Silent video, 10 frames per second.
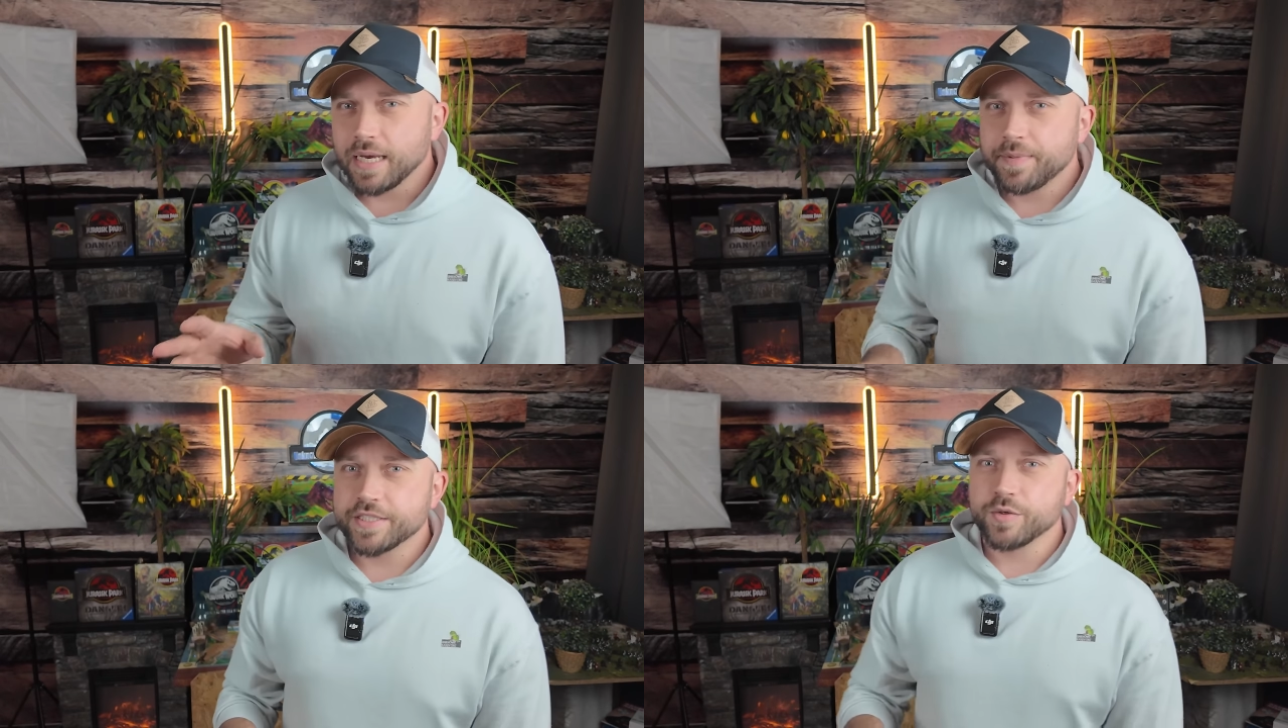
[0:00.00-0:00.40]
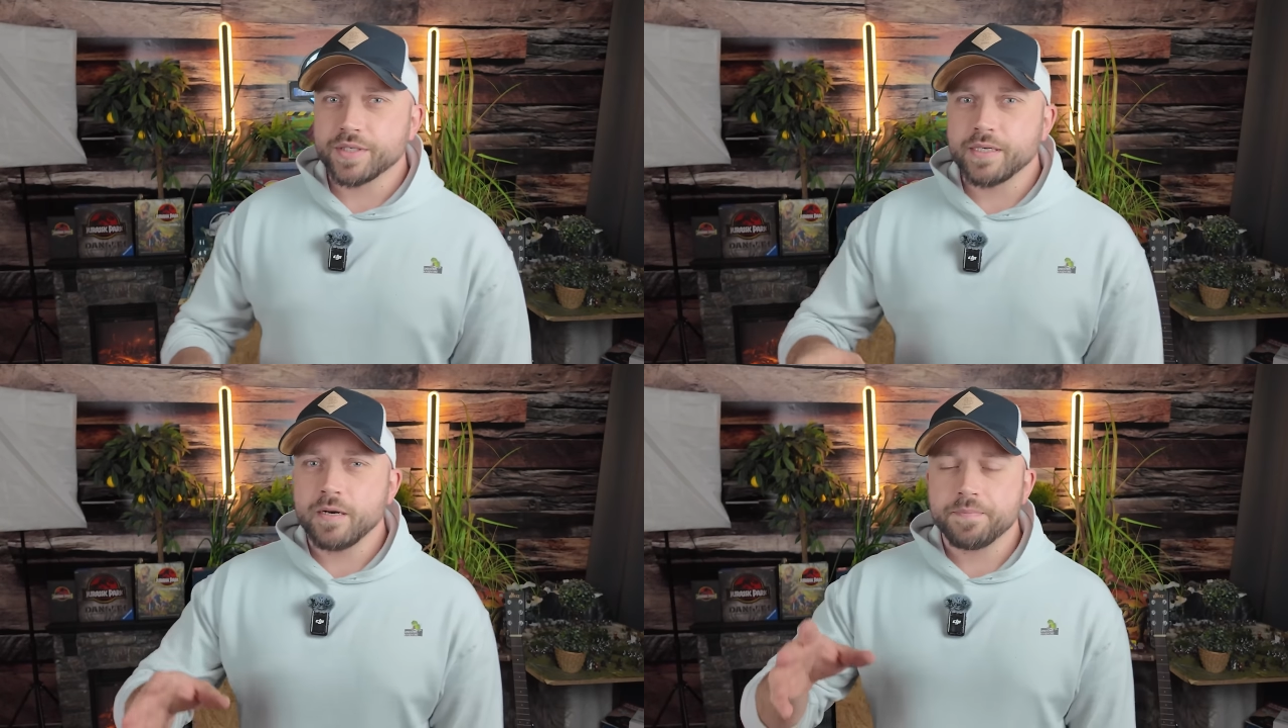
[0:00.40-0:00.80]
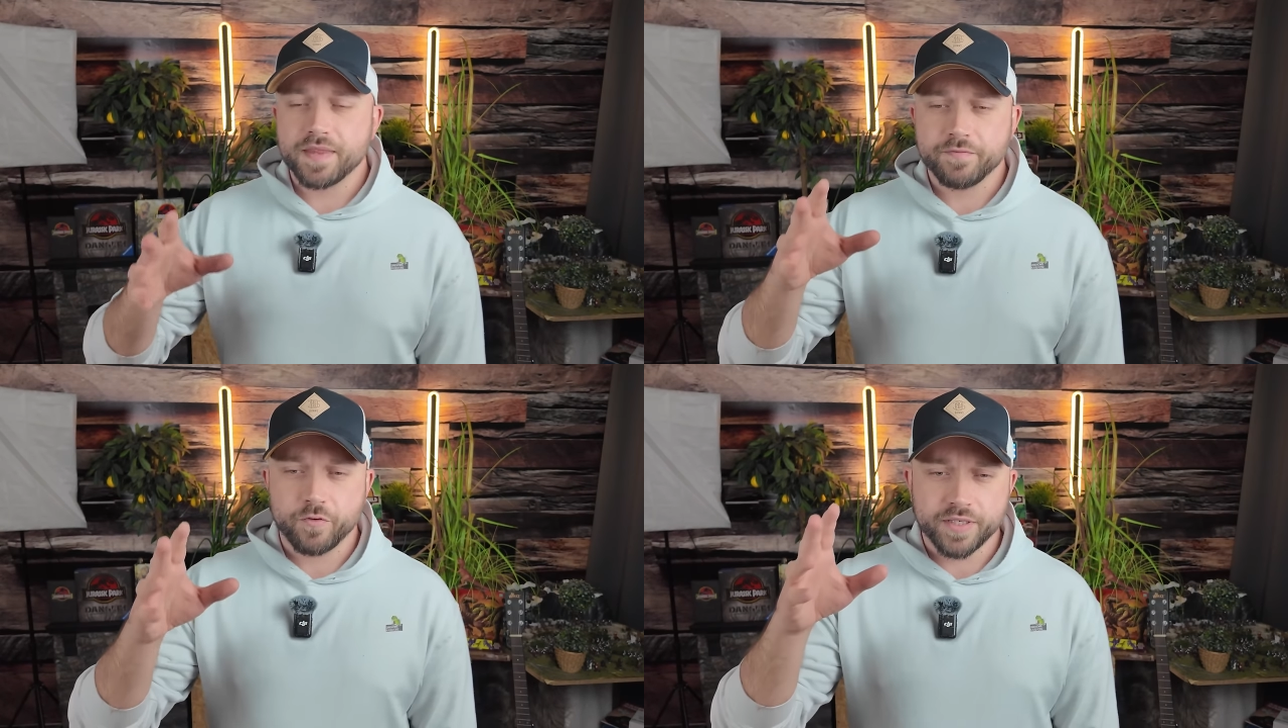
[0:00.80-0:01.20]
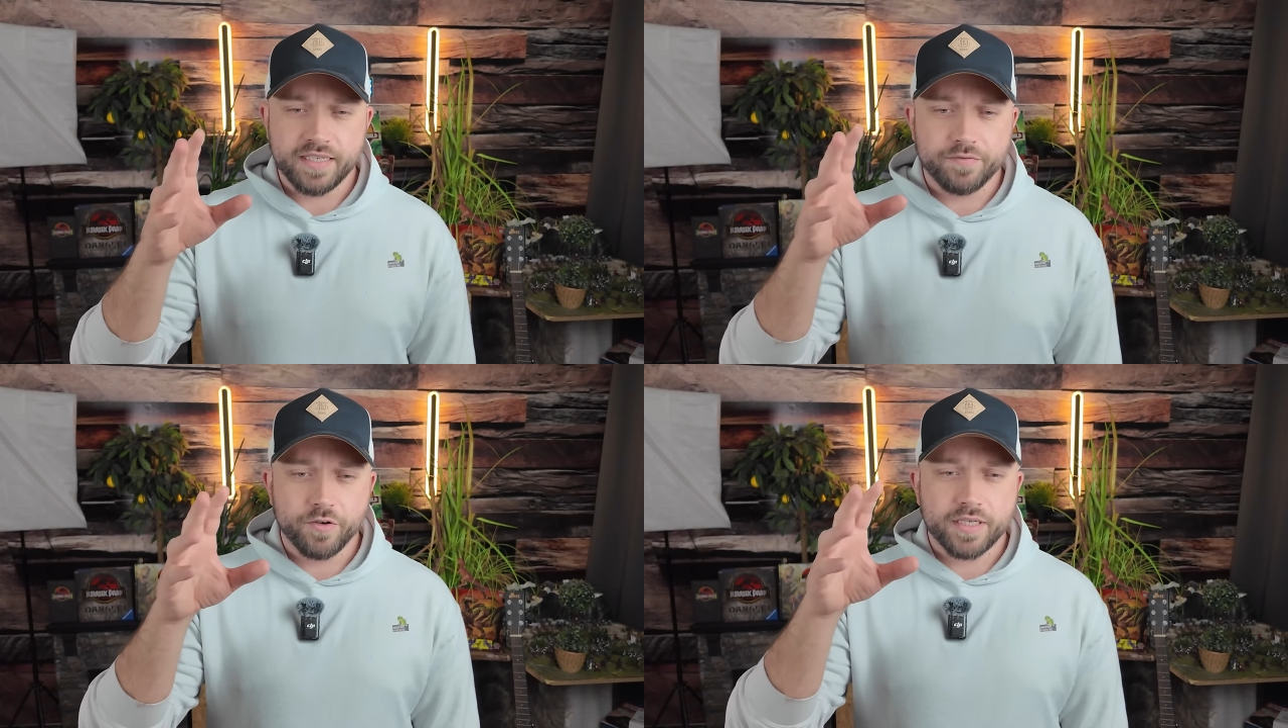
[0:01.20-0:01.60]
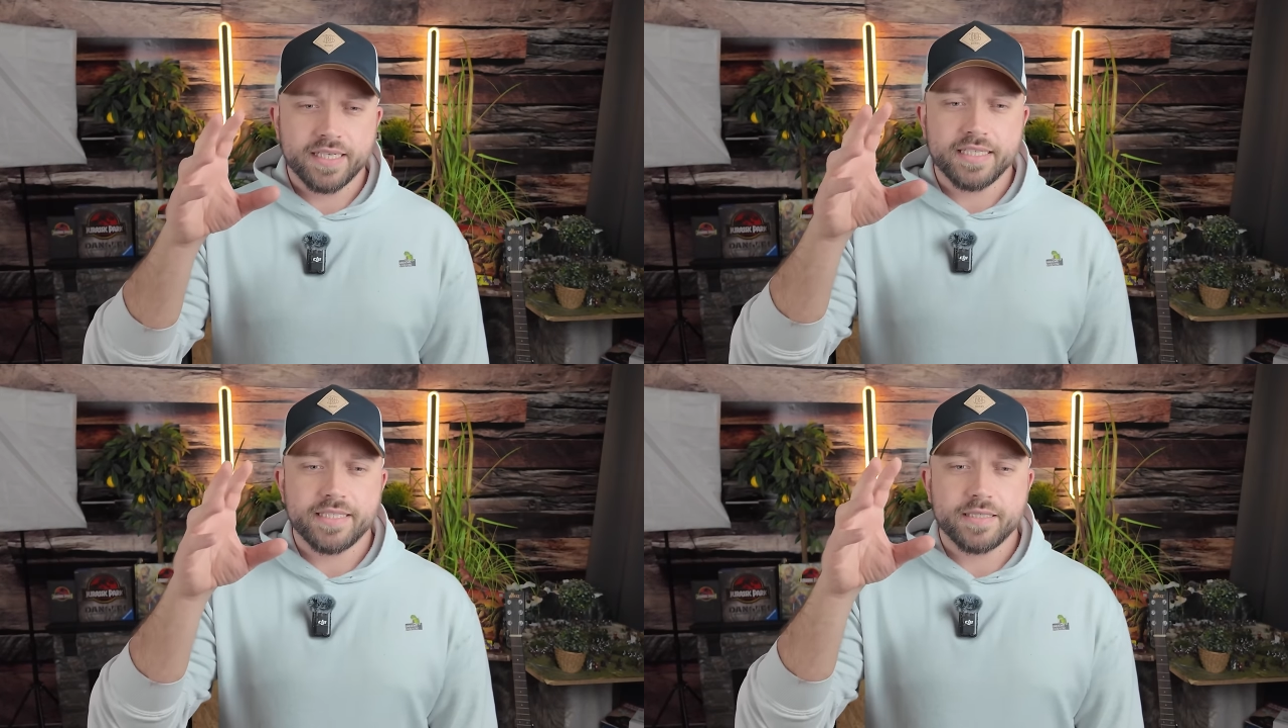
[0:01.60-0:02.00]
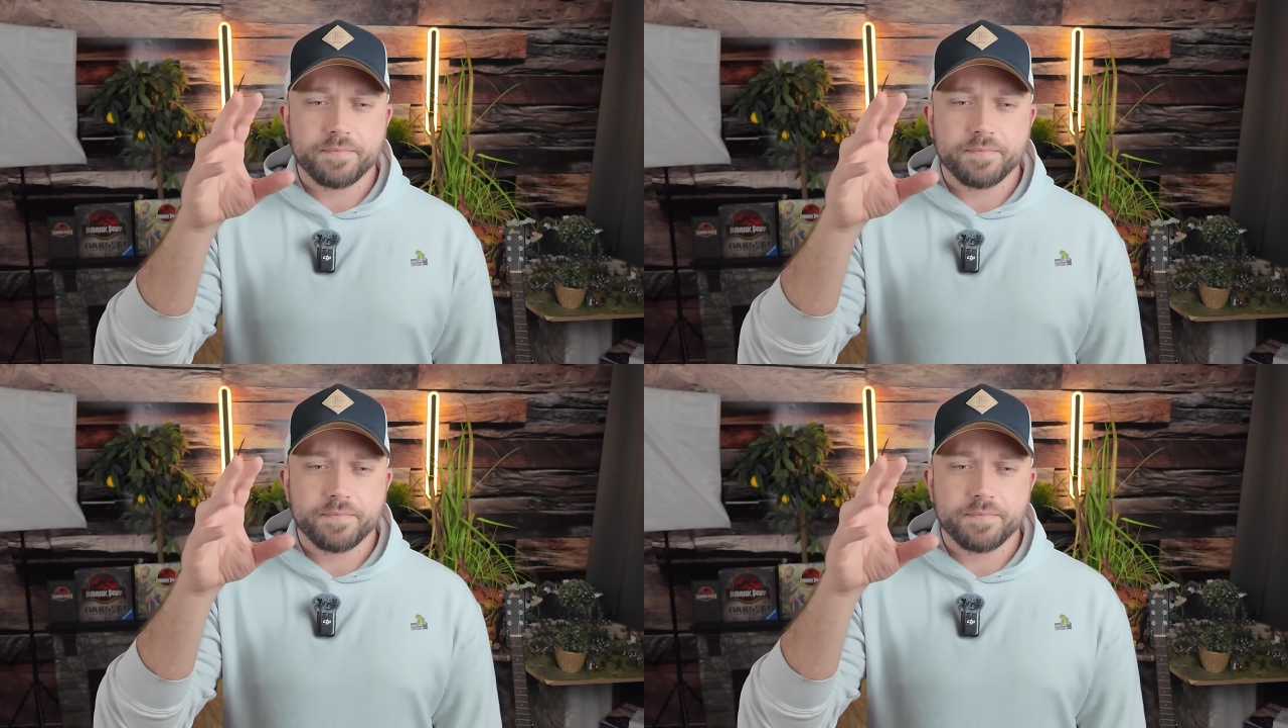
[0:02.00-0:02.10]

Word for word: Episode, wo die wirklich